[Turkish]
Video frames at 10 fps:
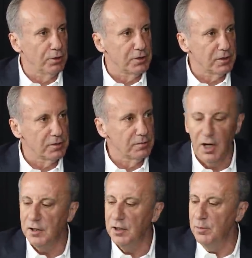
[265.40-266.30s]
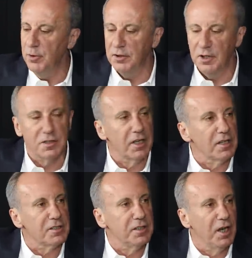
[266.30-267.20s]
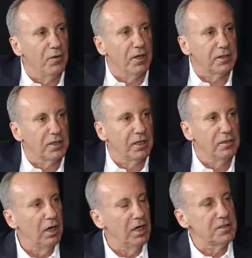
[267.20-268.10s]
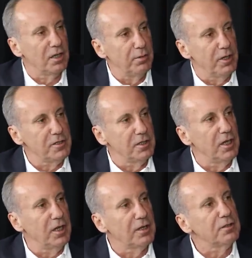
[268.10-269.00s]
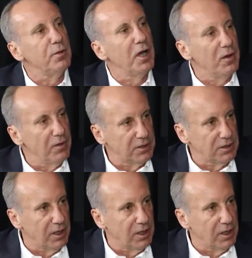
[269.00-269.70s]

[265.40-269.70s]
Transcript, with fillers: olacağız. Yani Libya tezkeresine evet diyen, Azerbaycan'a yardıma evet